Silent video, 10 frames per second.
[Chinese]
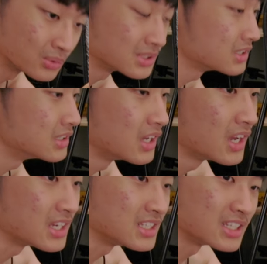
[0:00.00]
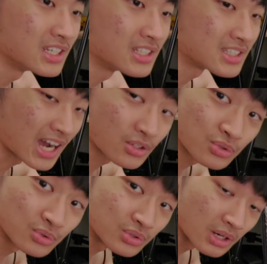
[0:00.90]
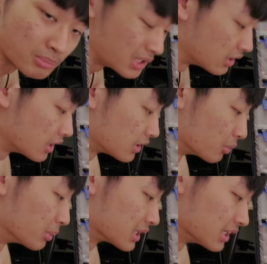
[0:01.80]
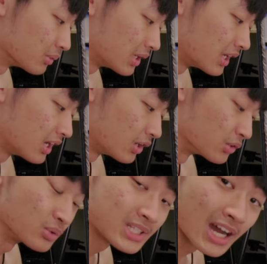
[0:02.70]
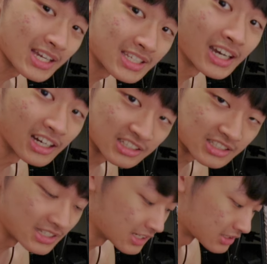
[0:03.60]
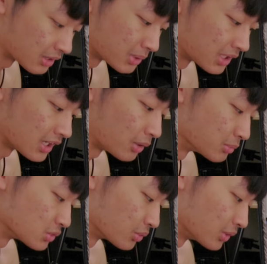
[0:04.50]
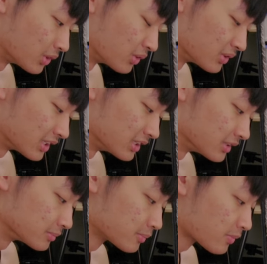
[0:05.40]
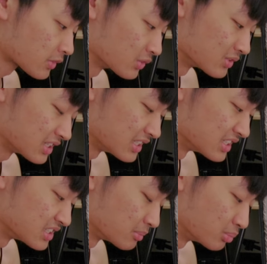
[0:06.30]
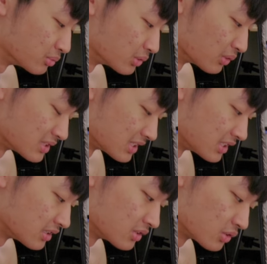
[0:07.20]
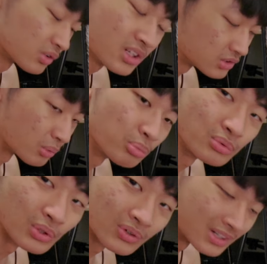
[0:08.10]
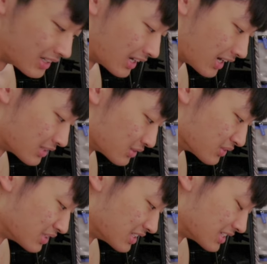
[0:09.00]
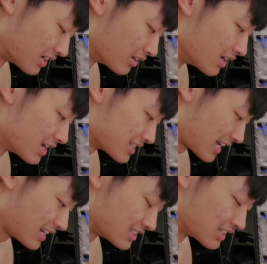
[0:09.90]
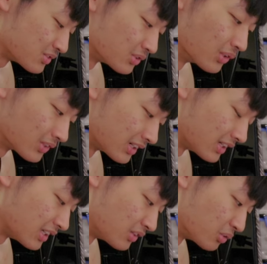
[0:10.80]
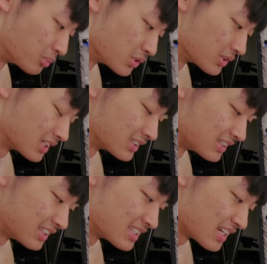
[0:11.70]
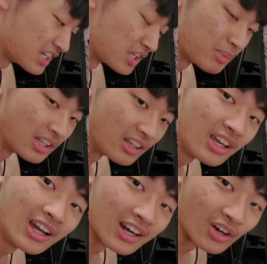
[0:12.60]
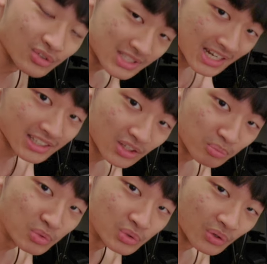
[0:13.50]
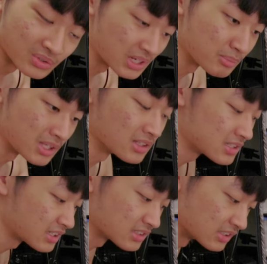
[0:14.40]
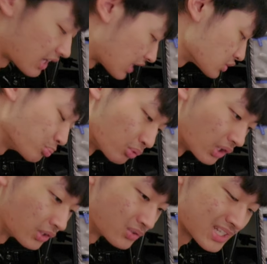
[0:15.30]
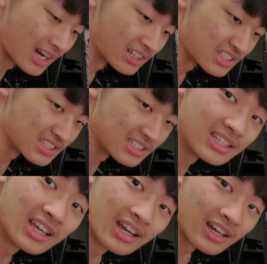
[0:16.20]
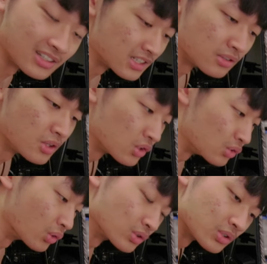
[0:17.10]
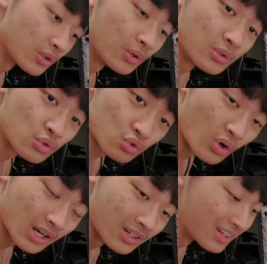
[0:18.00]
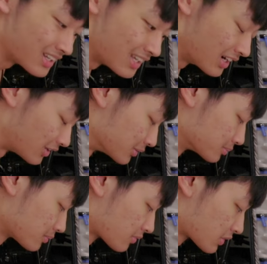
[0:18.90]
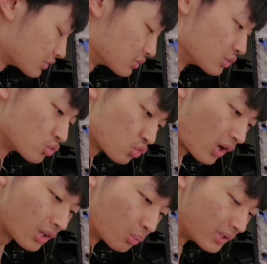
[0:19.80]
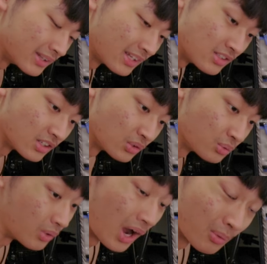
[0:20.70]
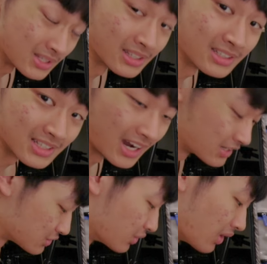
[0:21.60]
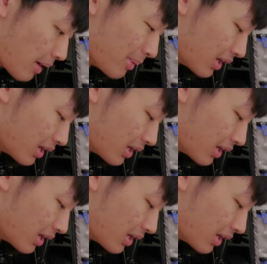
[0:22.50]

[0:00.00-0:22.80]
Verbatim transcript: 者是一些家具上面，我们可能会留下一些痕迹在上面。那我们就会用一个，因为像眼镜布东西，就各种布都可以啦，就是你只要塞得进去都可以。我们就这样子垫在里面，然后夹到木头上面，这样子它就不会留下痕迹，而且有的时候抓的力道，就是抓的稳定程度还会增加，就还蛮